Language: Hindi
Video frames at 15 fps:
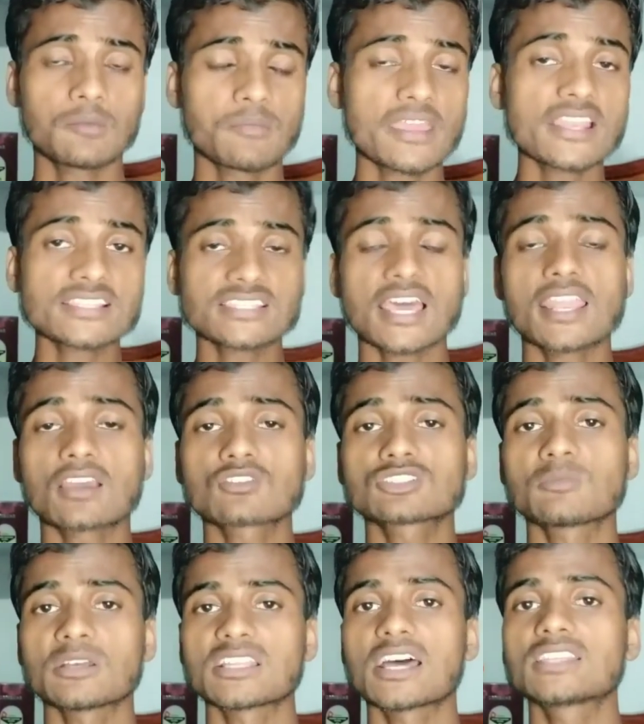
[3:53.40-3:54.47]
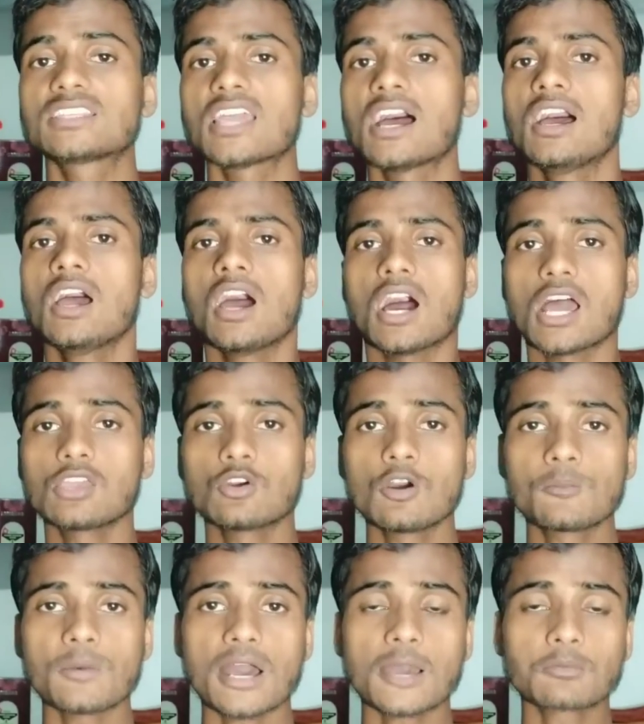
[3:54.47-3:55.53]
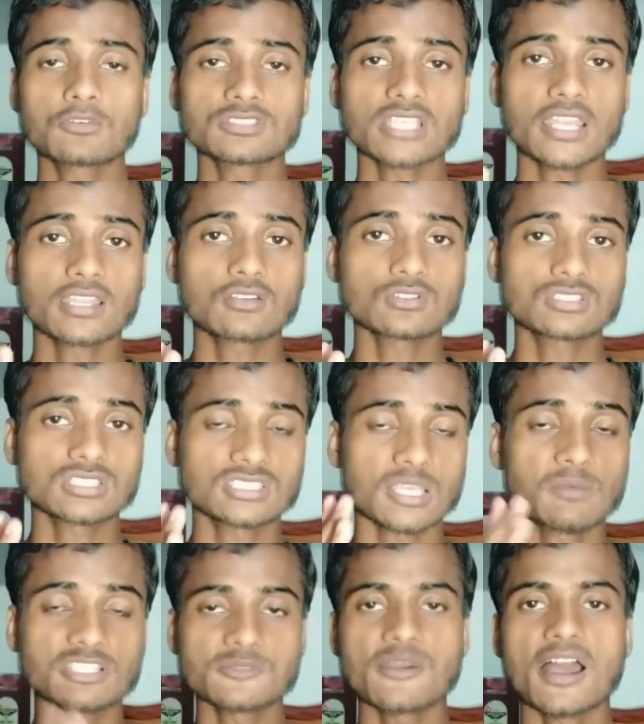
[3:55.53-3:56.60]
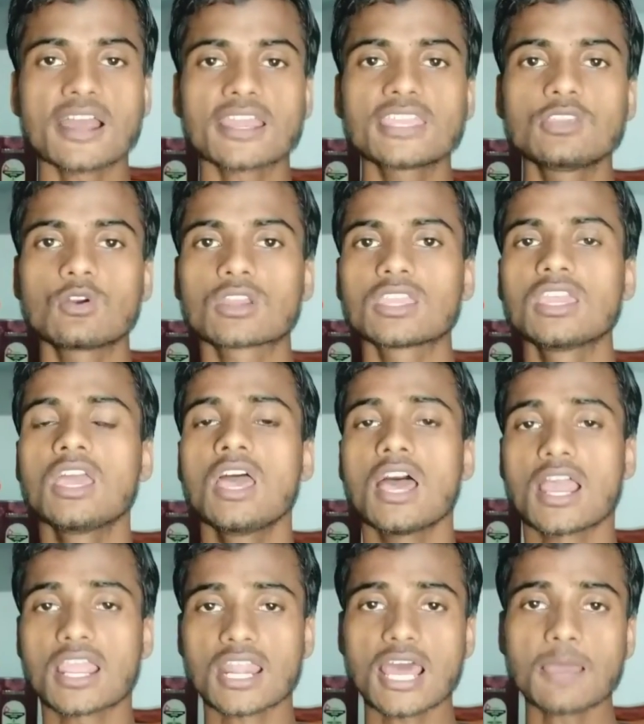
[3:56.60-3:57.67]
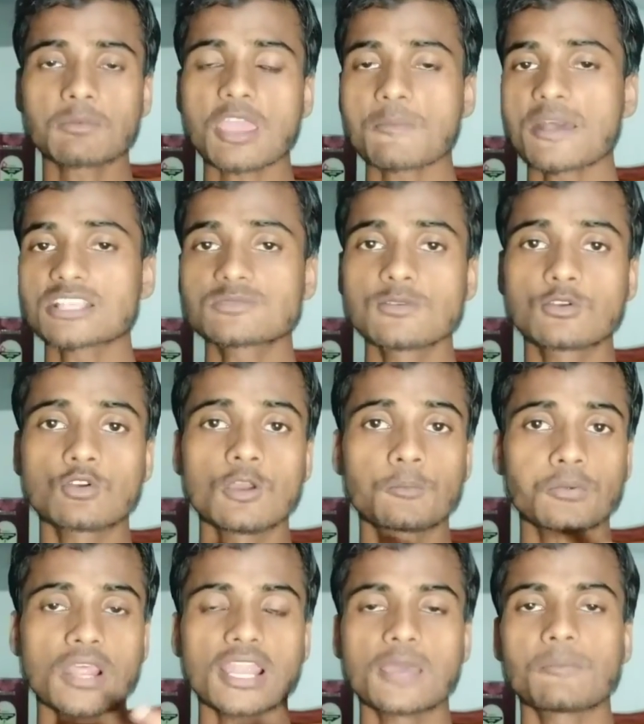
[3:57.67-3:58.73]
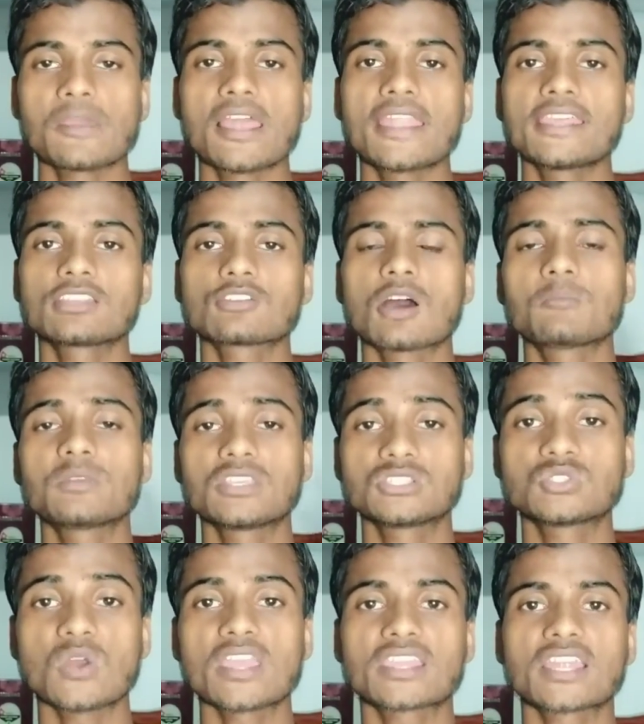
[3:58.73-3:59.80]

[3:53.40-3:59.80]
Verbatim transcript: मैंने सारा कुछ बता दिया आई होप आपको सारी कुछ समझ में आ गई होगी अगर आपके पास भी कोई पुराना प्लान है तो आप भी इंजॉय